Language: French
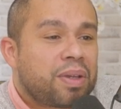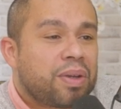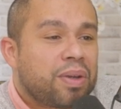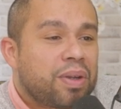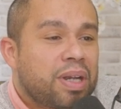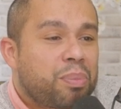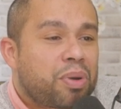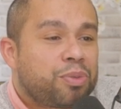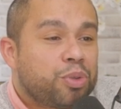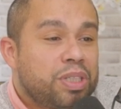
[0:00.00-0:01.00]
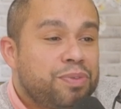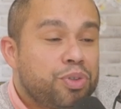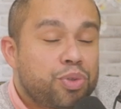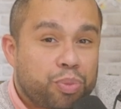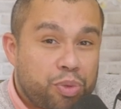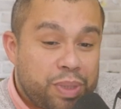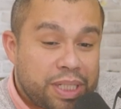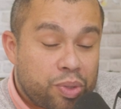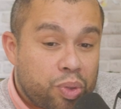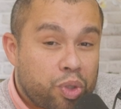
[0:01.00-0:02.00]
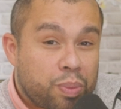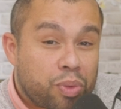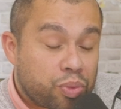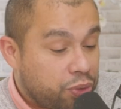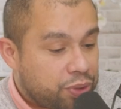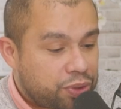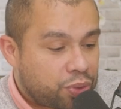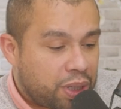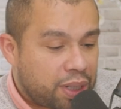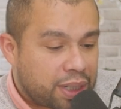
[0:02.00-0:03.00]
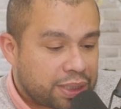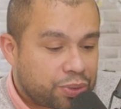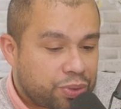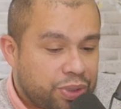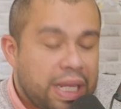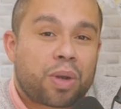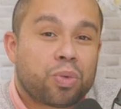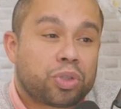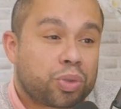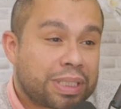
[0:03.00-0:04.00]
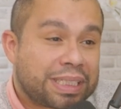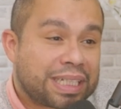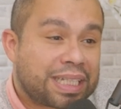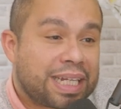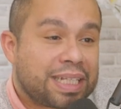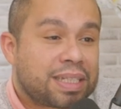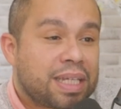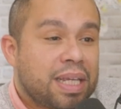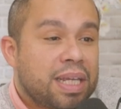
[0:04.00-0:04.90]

la preuve de diffusion publique du document, donc sur un réseau social ou sur un site internet.